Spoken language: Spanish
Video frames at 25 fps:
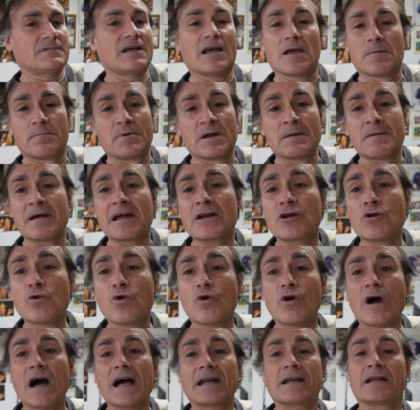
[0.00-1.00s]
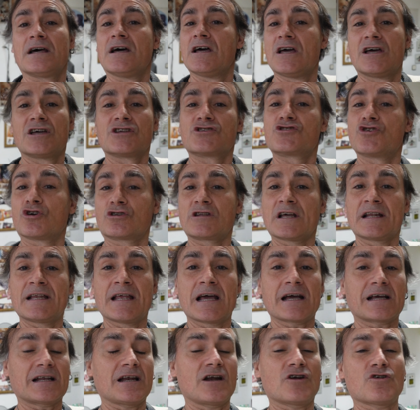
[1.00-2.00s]
En primer lugar, yo
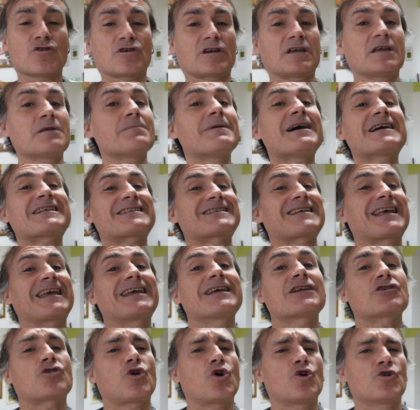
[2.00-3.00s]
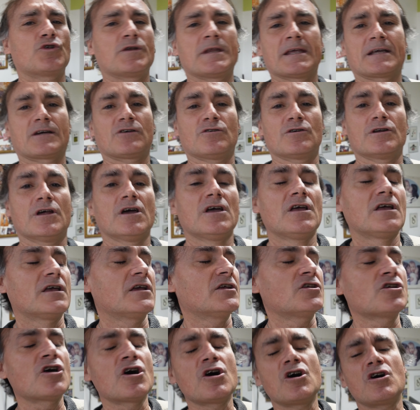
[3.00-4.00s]
tenía claro que iba a seguir con Nikon.
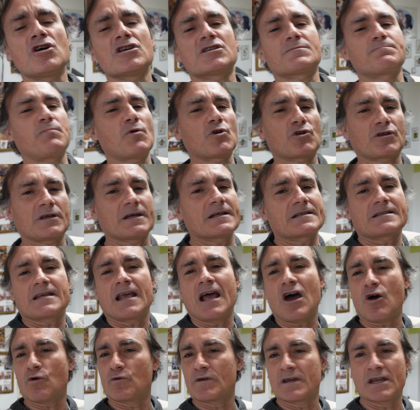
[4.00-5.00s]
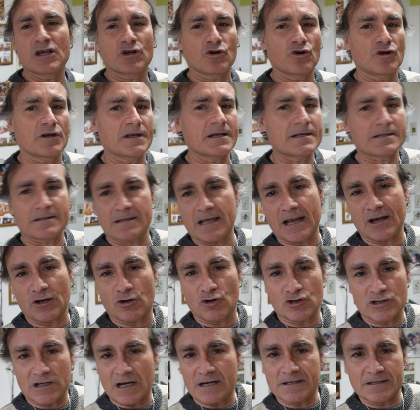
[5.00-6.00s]
Y no es porque sea un Nikonista y
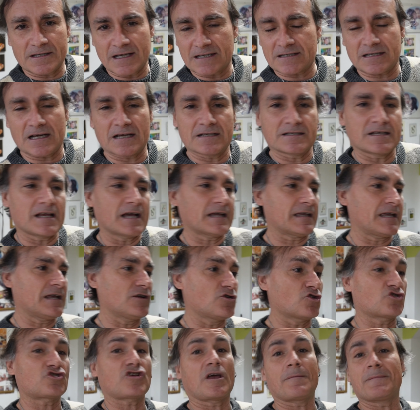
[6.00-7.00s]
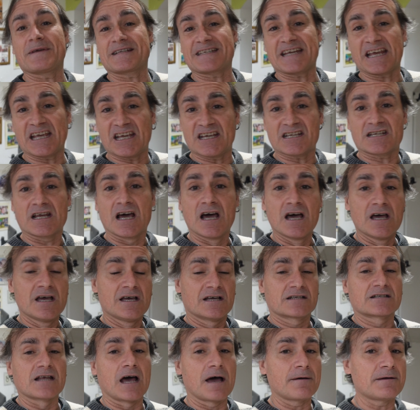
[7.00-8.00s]
cosas de esas, ya que los que me seguís
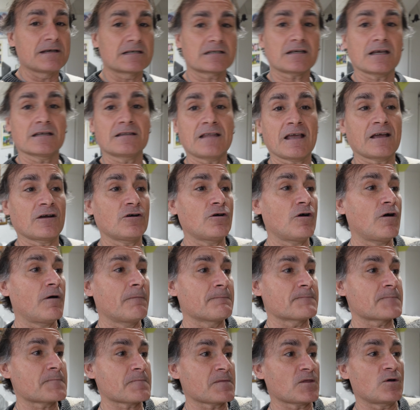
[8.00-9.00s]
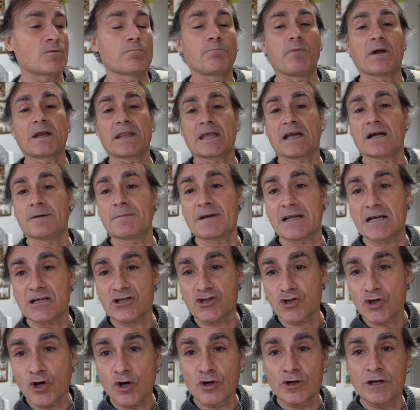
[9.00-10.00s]
sabéis que tengo un par de cámaras
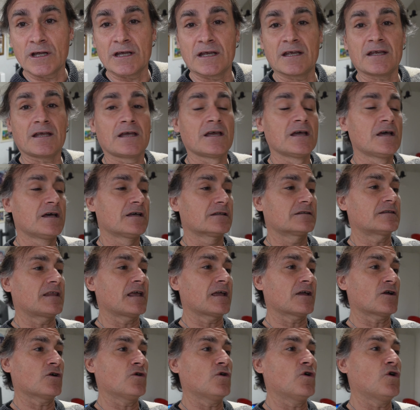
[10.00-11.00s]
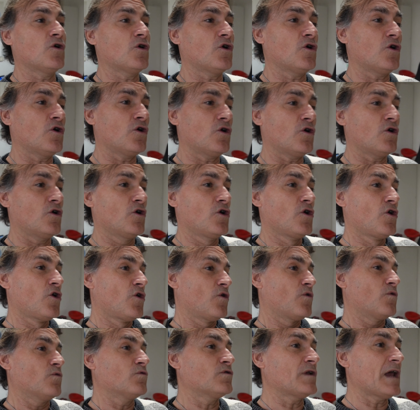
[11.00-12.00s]
Sony, tengo
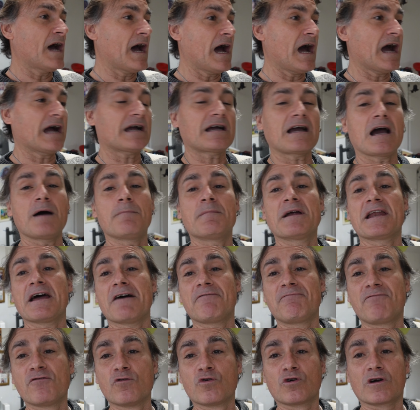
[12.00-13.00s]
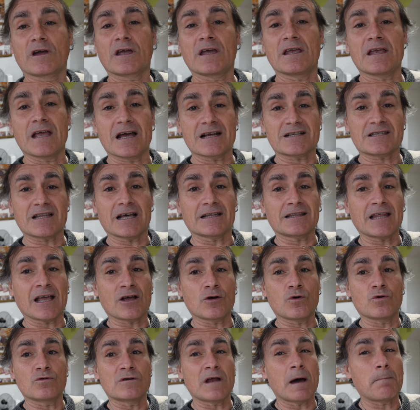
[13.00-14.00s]
una cámara Fuji y hasta
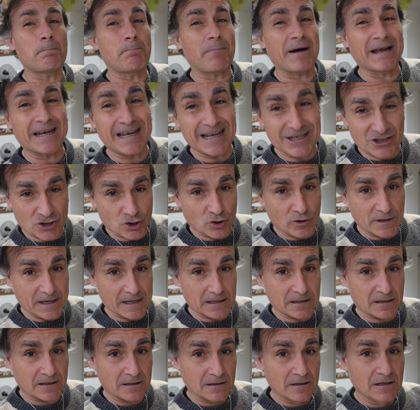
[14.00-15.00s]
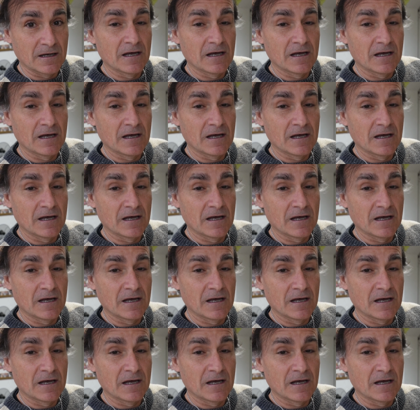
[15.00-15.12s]
tengo una Panasonic.